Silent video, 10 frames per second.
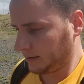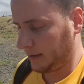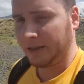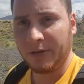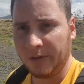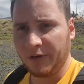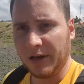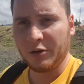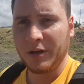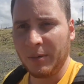Äh, ich werde
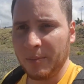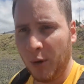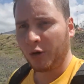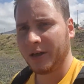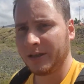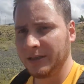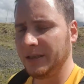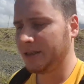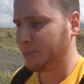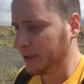natürlich in meinem Blog
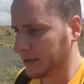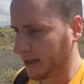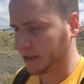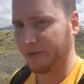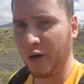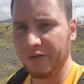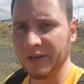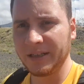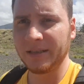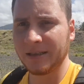die Speedtests
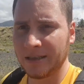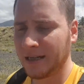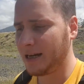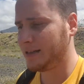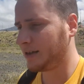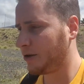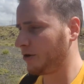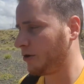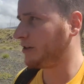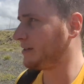veröffentlichen, das heißt, ihr
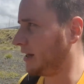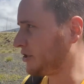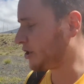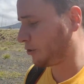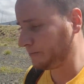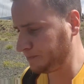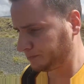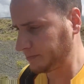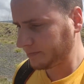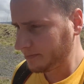könnt euch das anschauen.
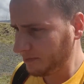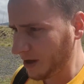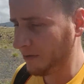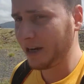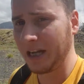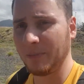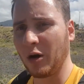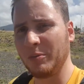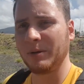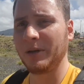Wenn ihr eben
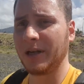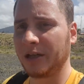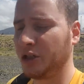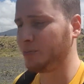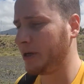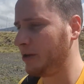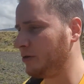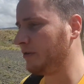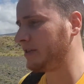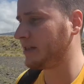auch mit dem Gedanken spielt
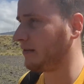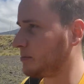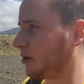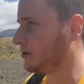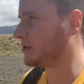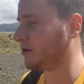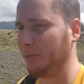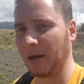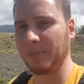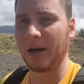und ihr wisst ja, was braucht ihr so
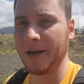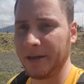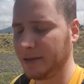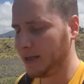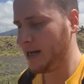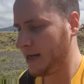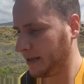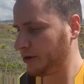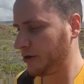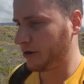an Bandbreite,
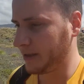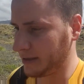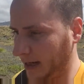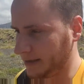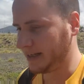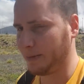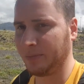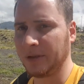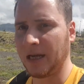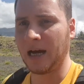dann könnt ihr euch das Ganze
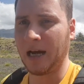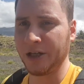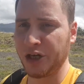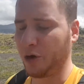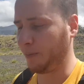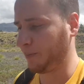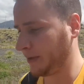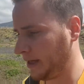eben anschauen.